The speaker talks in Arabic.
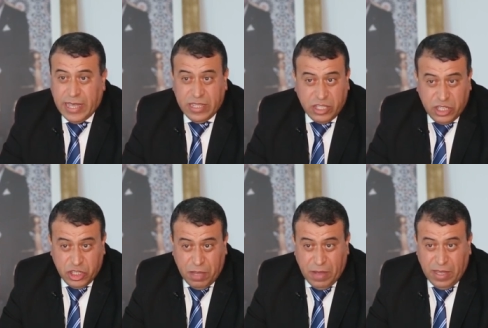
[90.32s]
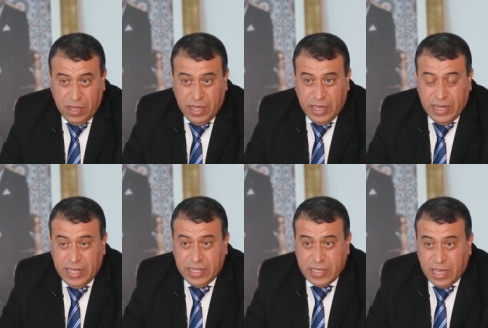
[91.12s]
كانت استجابه
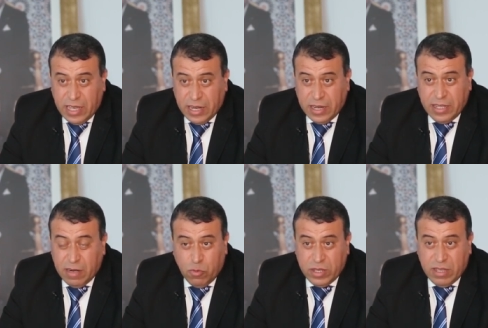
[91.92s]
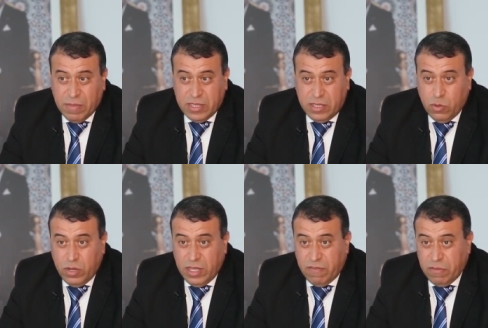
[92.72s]
لتقارير ديال المنظمات
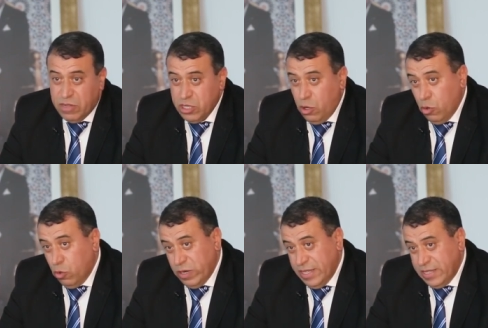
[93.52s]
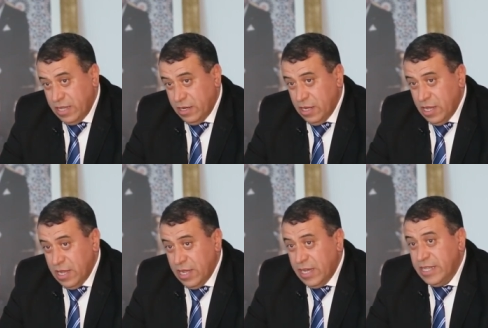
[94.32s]
الدوليه في مجال حقوق الانسان
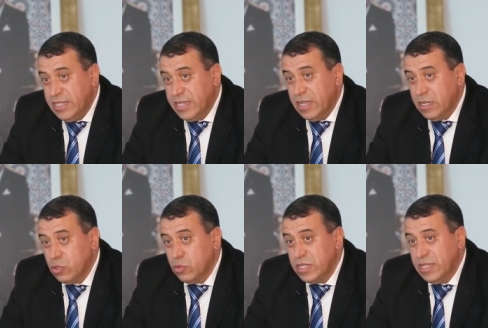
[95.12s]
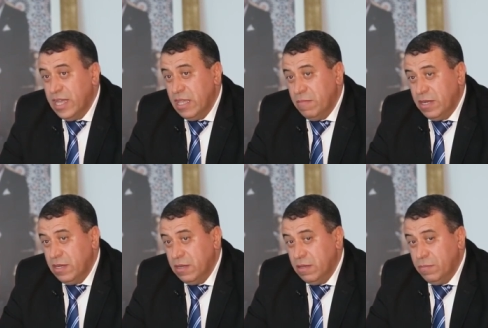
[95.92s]
التي كانت توصي
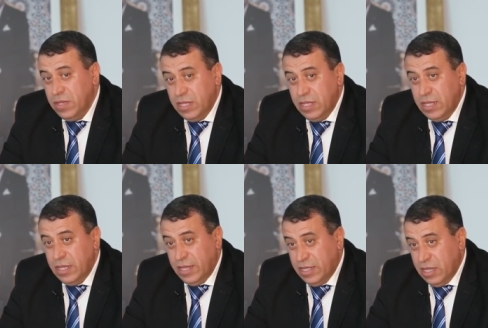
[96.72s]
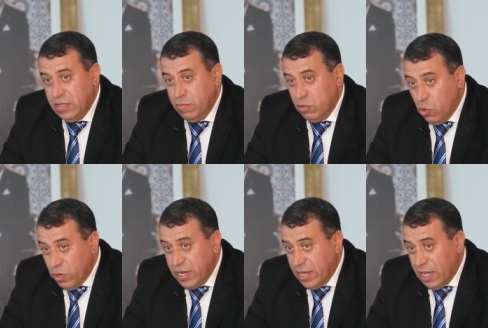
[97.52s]
دائما باعداد
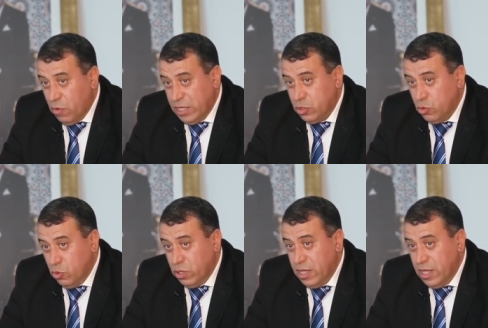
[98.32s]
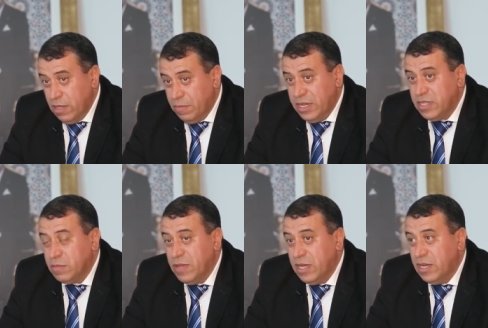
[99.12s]
مدونه لقواعد السلوك
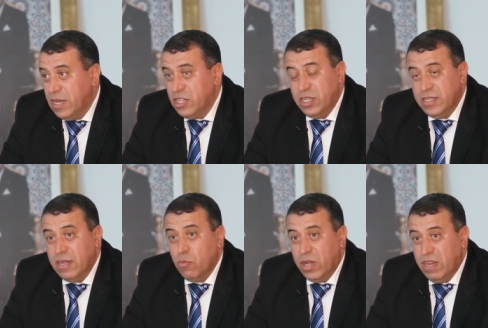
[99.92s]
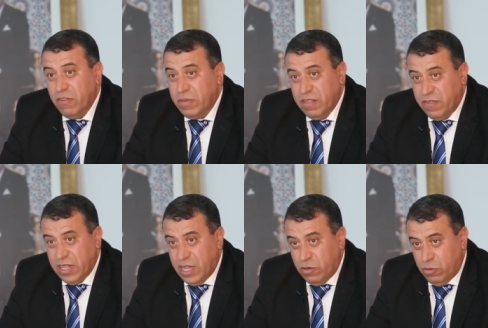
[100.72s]
بالنسبه للاجهزه المكلفه
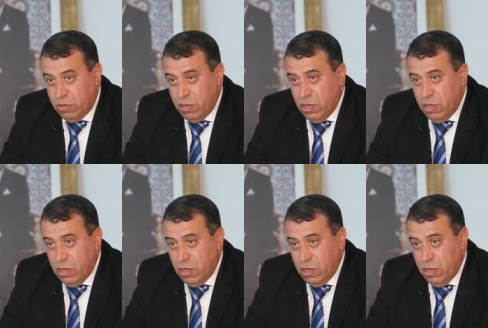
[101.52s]
بتنفيذ القانون